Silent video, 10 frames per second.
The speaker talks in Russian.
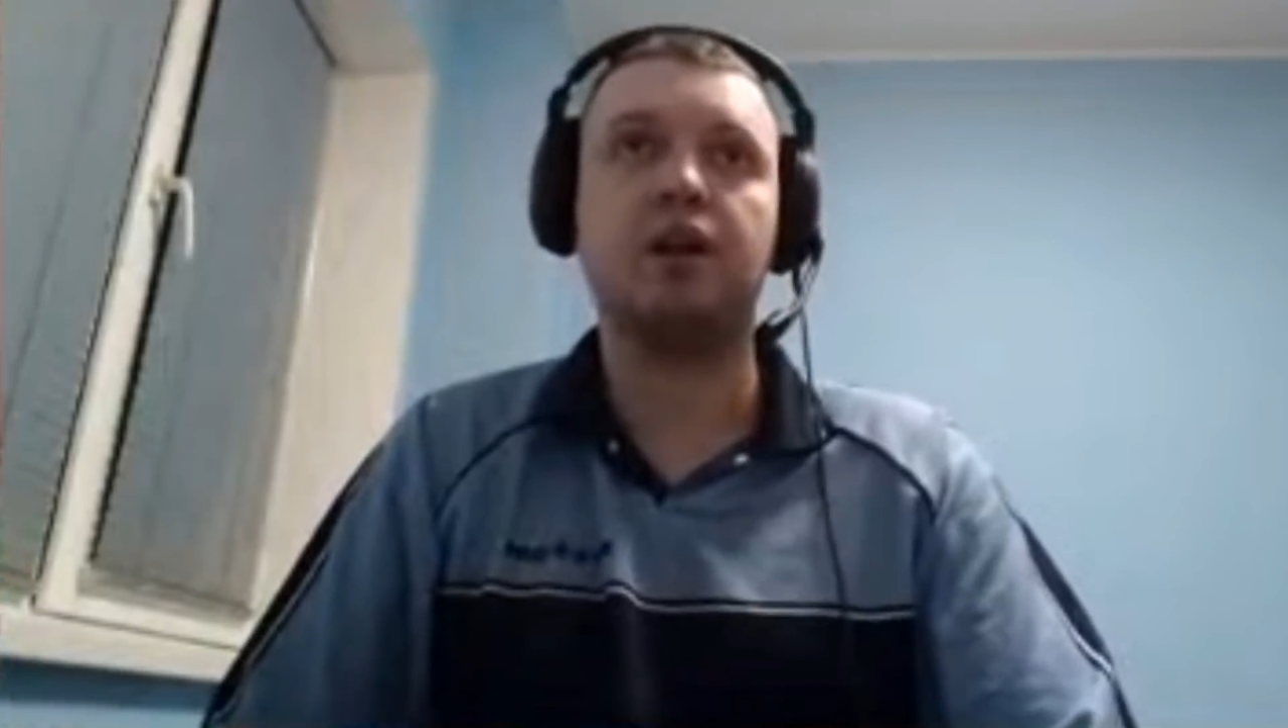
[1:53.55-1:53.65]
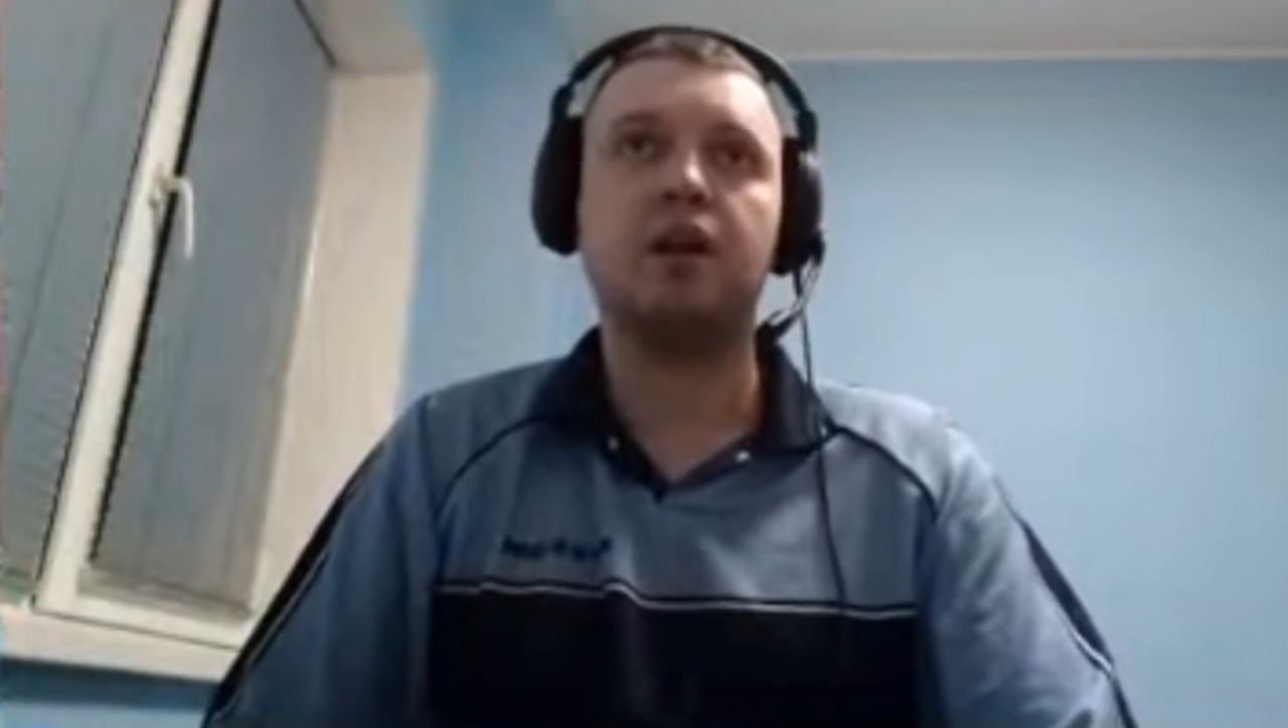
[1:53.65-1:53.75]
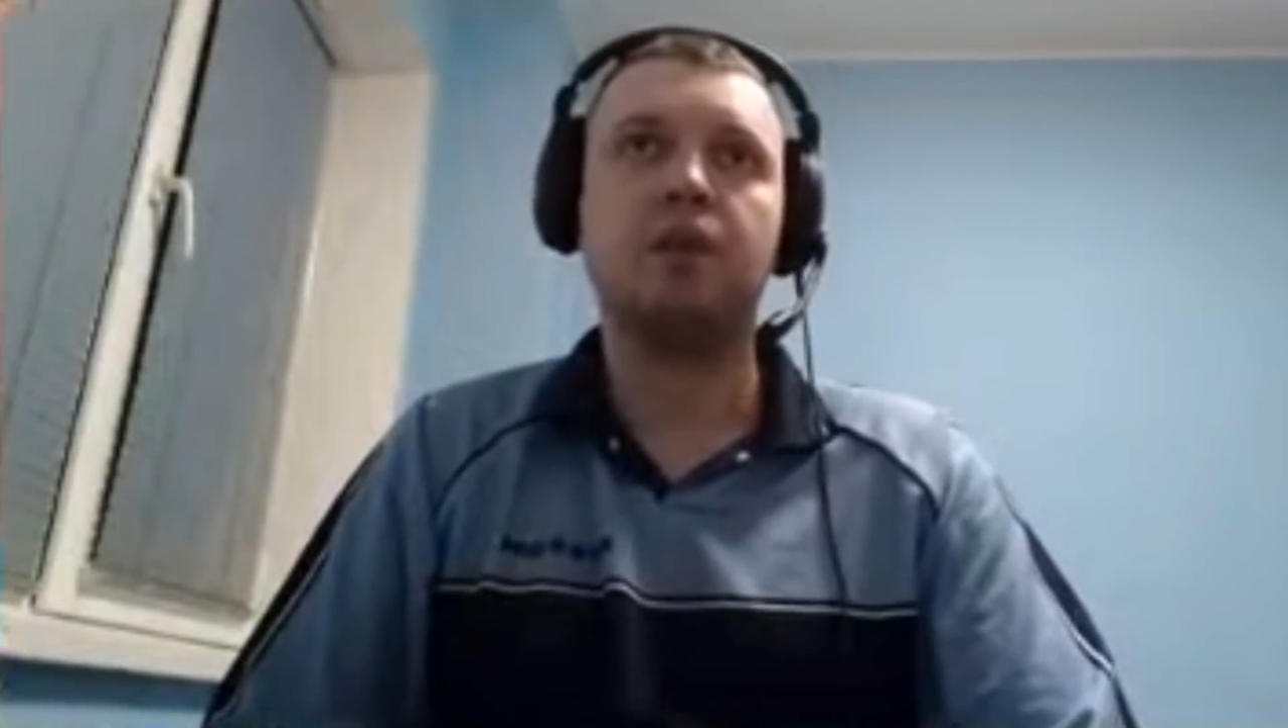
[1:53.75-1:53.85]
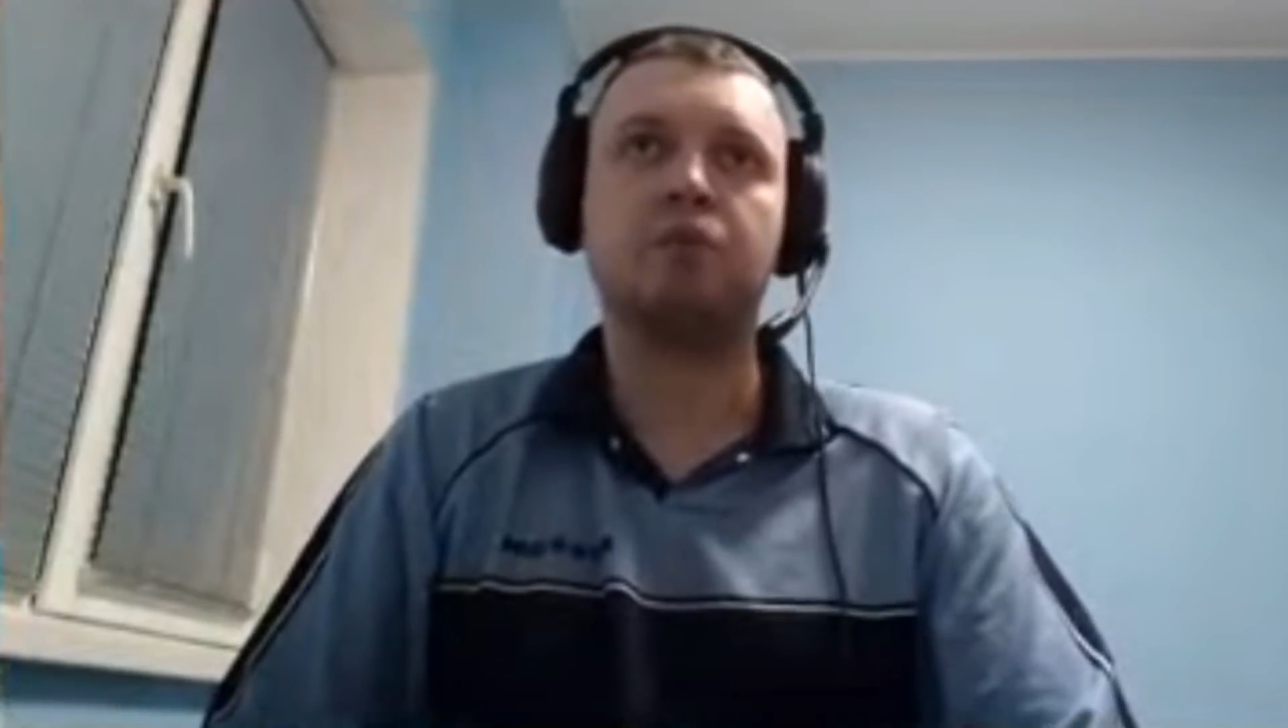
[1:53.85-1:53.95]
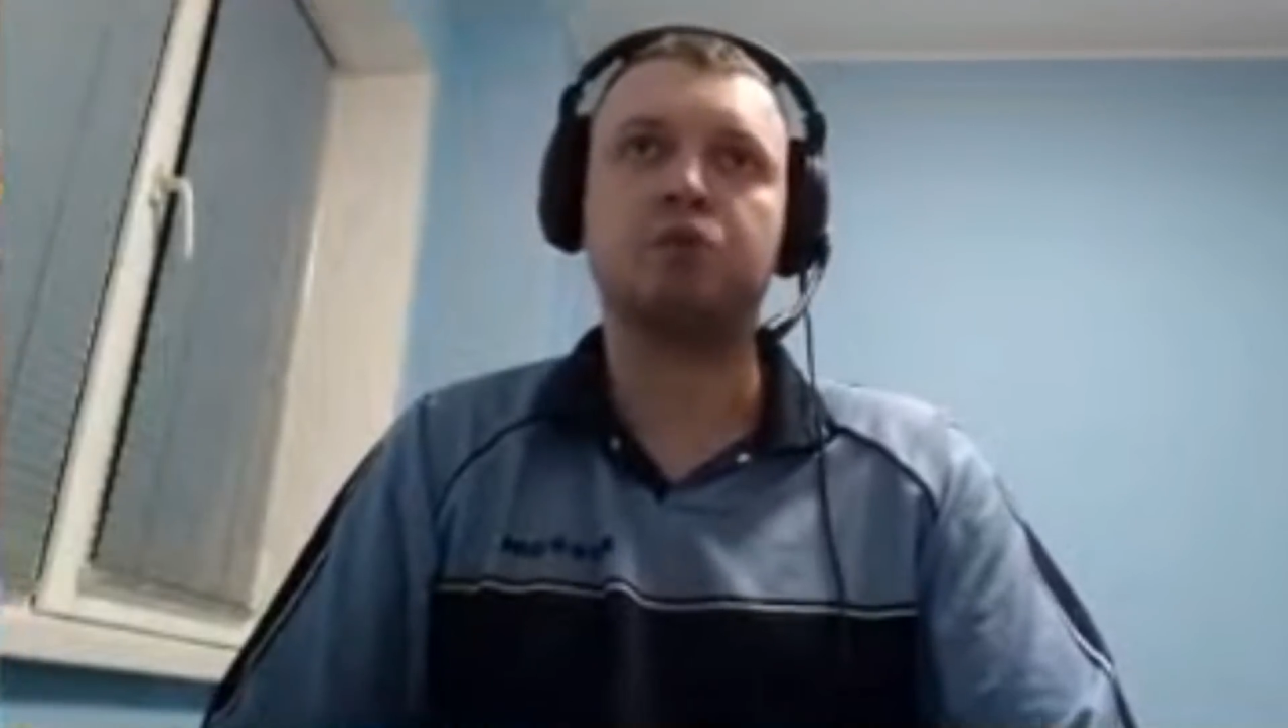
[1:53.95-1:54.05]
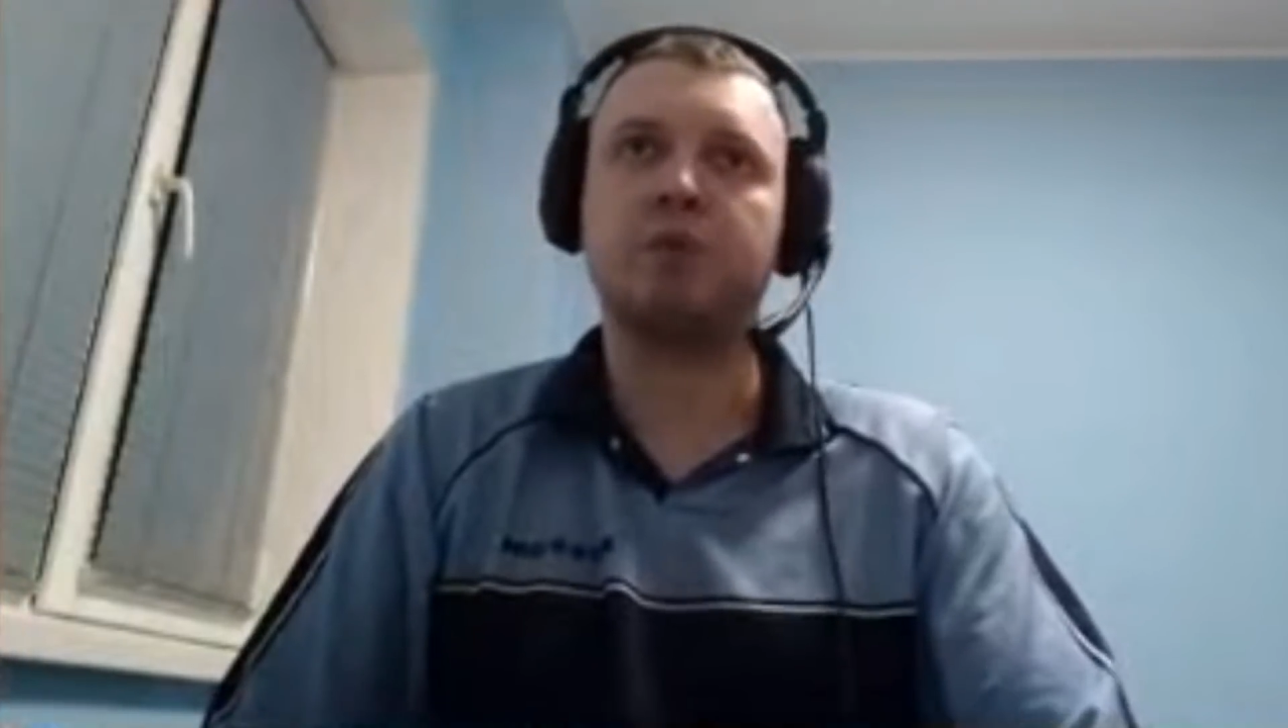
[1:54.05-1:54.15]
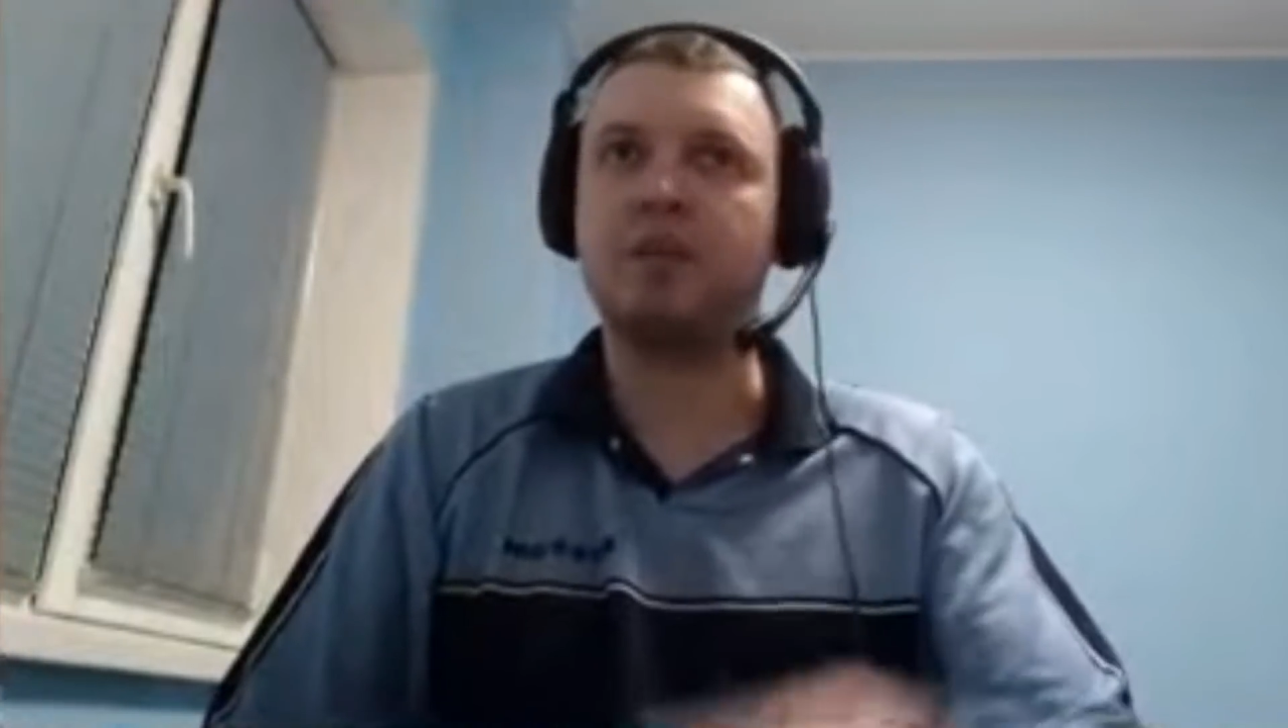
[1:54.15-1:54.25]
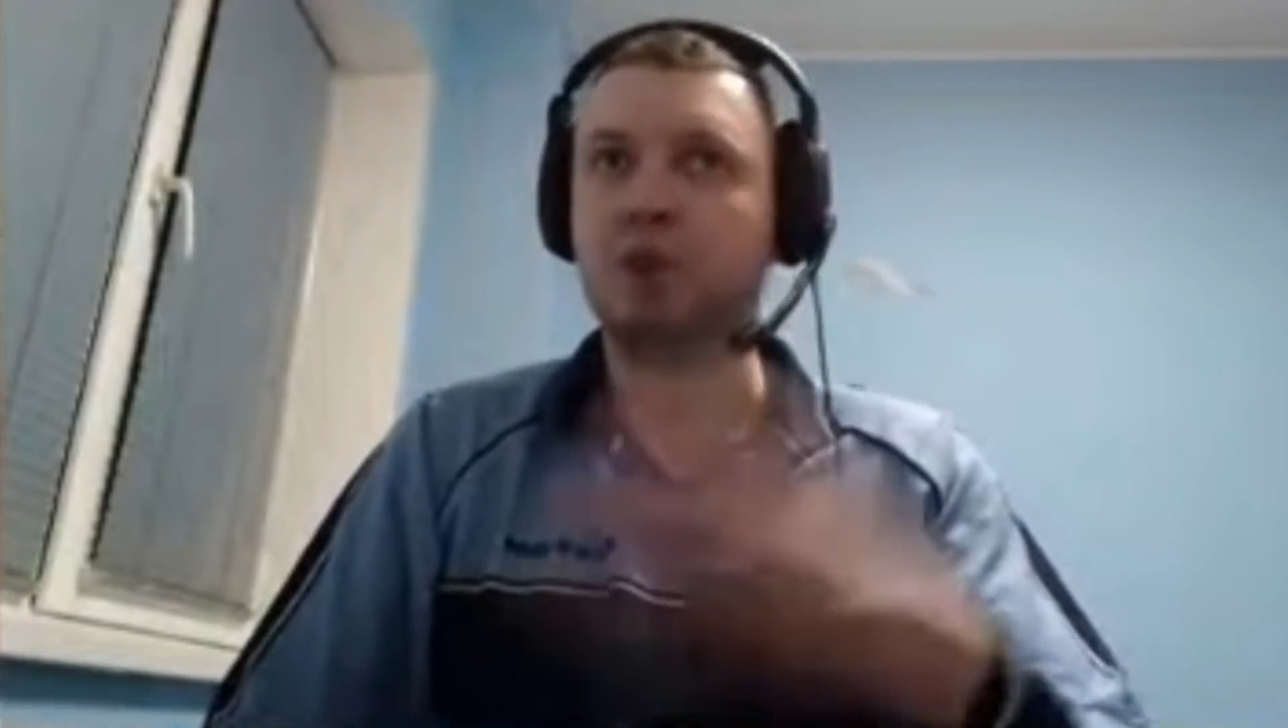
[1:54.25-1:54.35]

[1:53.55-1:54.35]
Потому что у меня не было